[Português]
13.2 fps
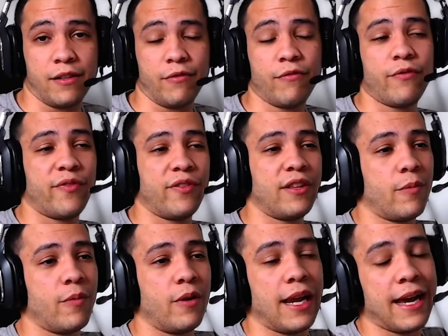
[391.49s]
Então fui
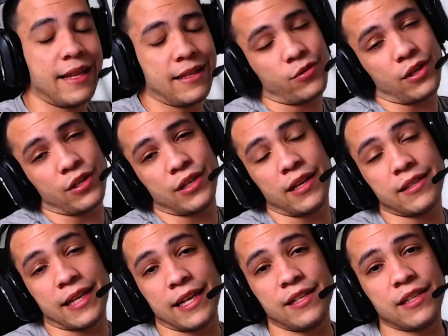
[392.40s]
dar uma olhada, só
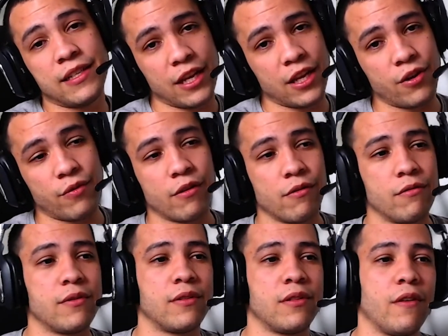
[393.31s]
achei site gringo,
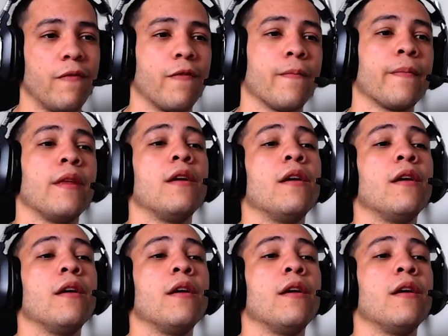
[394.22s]
inclusive.